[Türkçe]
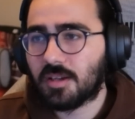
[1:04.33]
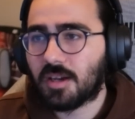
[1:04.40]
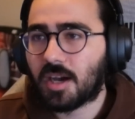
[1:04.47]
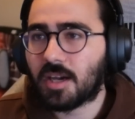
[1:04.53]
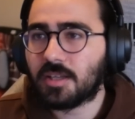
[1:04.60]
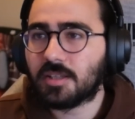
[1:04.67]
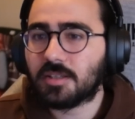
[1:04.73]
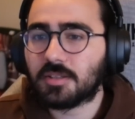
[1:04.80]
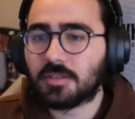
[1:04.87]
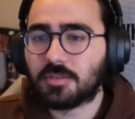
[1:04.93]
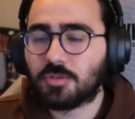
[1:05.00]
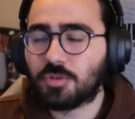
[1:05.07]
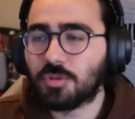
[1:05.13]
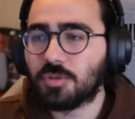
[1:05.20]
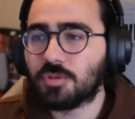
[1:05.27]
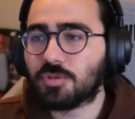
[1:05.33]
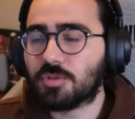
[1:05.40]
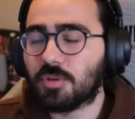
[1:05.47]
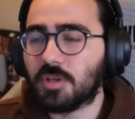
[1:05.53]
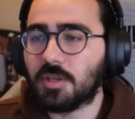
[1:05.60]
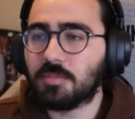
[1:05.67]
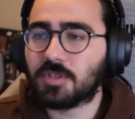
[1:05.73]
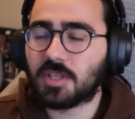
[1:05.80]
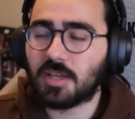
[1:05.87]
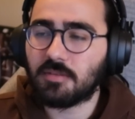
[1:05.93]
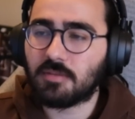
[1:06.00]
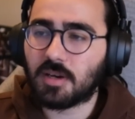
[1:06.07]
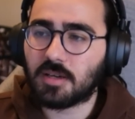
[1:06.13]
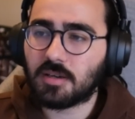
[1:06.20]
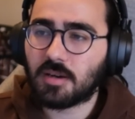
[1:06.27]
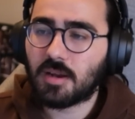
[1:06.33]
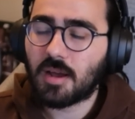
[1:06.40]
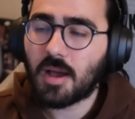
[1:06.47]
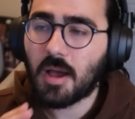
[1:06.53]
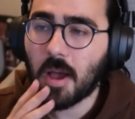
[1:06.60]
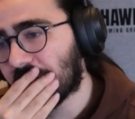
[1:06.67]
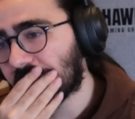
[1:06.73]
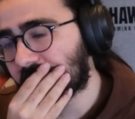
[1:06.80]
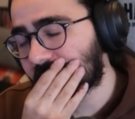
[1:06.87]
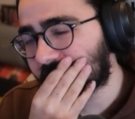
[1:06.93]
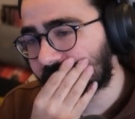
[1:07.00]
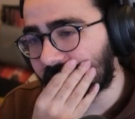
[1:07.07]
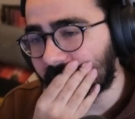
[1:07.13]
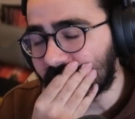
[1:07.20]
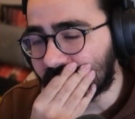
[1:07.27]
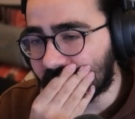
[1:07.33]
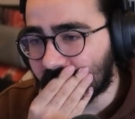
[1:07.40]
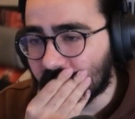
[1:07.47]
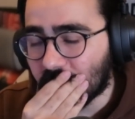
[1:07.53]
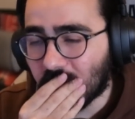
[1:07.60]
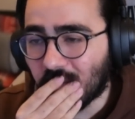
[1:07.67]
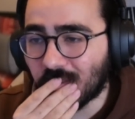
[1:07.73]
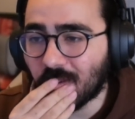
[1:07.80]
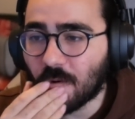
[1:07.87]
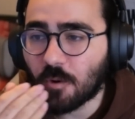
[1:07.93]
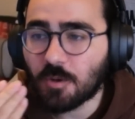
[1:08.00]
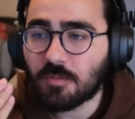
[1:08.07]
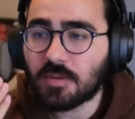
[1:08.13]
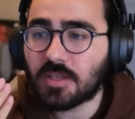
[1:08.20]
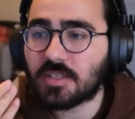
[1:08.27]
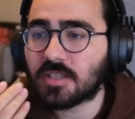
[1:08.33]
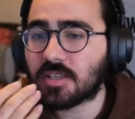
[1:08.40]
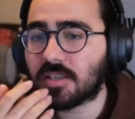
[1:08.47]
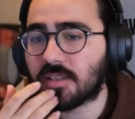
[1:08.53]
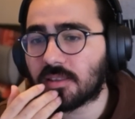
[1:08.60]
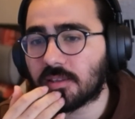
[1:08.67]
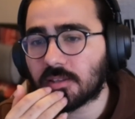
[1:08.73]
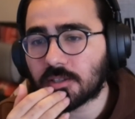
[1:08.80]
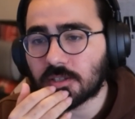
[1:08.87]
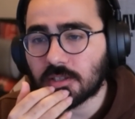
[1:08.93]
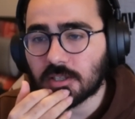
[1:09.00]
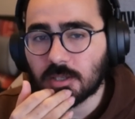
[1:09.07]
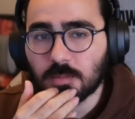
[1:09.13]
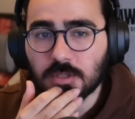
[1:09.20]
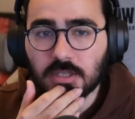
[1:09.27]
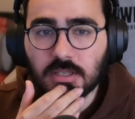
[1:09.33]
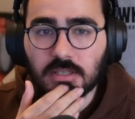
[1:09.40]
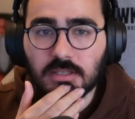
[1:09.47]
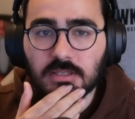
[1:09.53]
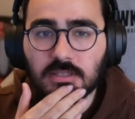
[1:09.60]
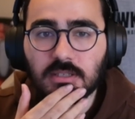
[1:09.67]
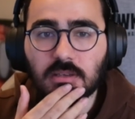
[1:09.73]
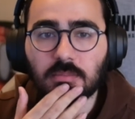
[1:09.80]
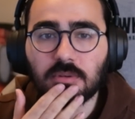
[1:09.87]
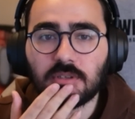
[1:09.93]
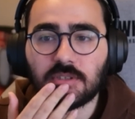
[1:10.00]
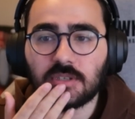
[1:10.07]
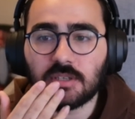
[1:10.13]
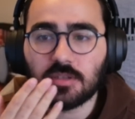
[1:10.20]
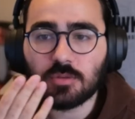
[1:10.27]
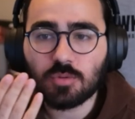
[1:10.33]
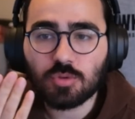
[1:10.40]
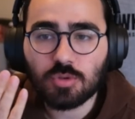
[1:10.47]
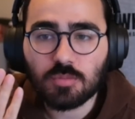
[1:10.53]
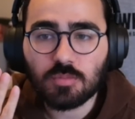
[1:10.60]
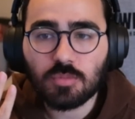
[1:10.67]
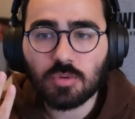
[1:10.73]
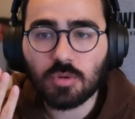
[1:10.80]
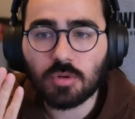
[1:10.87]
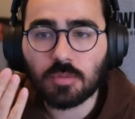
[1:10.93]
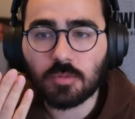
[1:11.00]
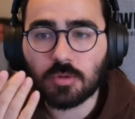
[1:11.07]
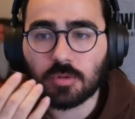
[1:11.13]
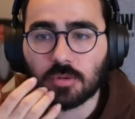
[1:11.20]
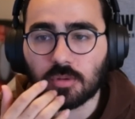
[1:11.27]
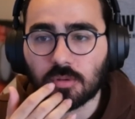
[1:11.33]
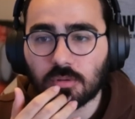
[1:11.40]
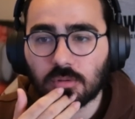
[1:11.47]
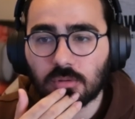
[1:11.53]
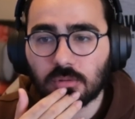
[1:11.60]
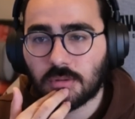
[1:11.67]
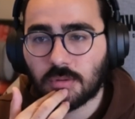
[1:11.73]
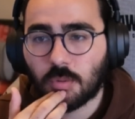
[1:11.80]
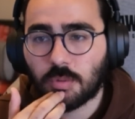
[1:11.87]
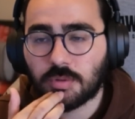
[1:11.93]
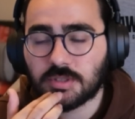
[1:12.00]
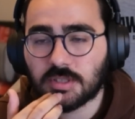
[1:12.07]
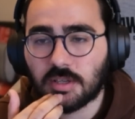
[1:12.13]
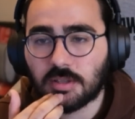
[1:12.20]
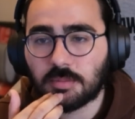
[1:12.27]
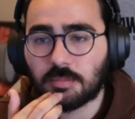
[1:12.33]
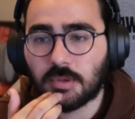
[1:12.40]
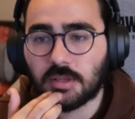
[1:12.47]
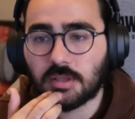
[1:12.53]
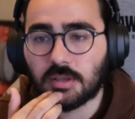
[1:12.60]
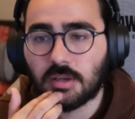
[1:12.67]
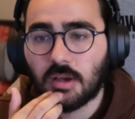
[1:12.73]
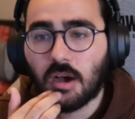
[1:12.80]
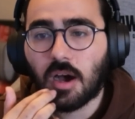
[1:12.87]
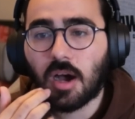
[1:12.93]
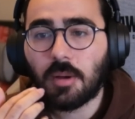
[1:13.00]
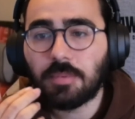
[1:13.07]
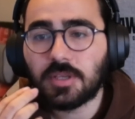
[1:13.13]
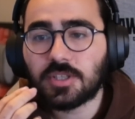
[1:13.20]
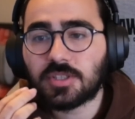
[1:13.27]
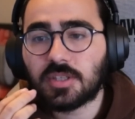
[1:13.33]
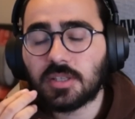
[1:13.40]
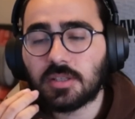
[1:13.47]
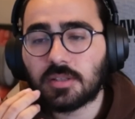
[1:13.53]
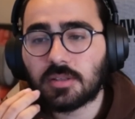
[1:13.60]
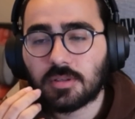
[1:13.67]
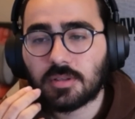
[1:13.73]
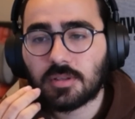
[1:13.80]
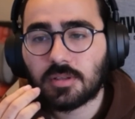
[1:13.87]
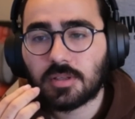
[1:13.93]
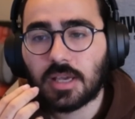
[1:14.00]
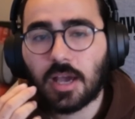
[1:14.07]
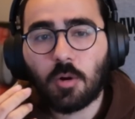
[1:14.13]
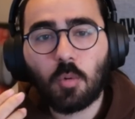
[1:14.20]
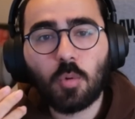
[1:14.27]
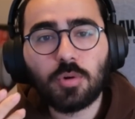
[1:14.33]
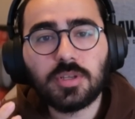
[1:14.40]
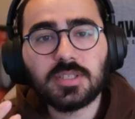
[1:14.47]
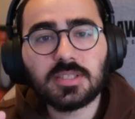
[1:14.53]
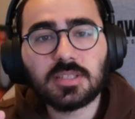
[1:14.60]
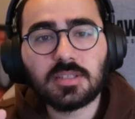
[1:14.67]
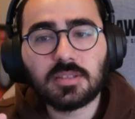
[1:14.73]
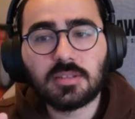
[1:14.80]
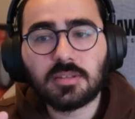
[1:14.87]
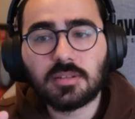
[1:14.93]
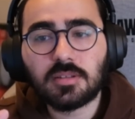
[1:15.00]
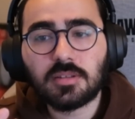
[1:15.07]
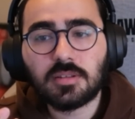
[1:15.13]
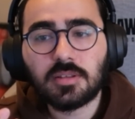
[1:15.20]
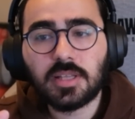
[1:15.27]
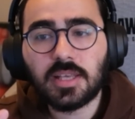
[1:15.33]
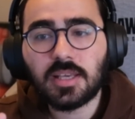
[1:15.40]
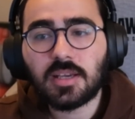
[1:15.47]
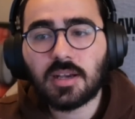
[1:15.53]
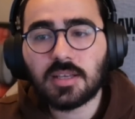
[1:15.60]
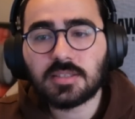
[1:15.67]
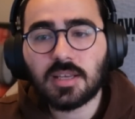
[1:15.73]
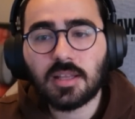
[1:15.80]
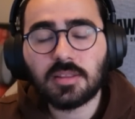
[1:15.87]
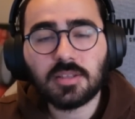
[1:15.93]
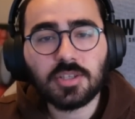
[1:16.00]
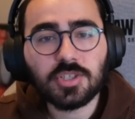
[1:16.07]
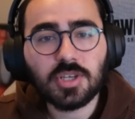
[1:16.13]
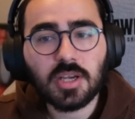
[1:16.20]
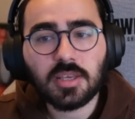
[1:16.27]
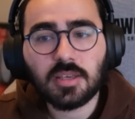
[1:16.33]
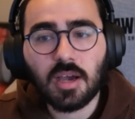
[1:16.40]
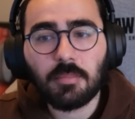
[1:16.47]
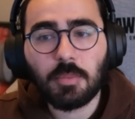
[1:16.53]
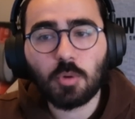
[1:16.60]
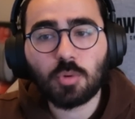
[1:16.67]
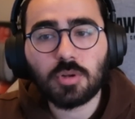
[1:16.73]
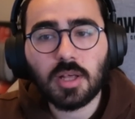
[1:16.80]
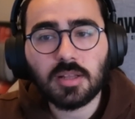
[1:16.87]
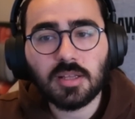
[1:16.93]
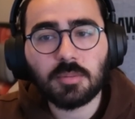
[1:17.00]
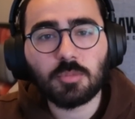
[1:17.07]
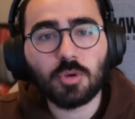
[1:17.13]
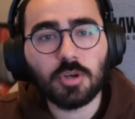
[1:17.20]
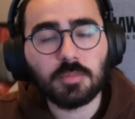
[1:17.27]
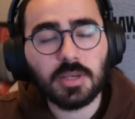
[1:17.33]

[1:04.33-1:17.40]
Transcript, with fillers: Hani çünkü şöyle bir şey var. Zaten ona oy verecek kitle dışında kimsenin izleyebileceğini düşünmüyorum onu. O risk alınmalı. Abi işte yani o risk neyi kazandıracak ki? Abi ben onu anlamıyorum.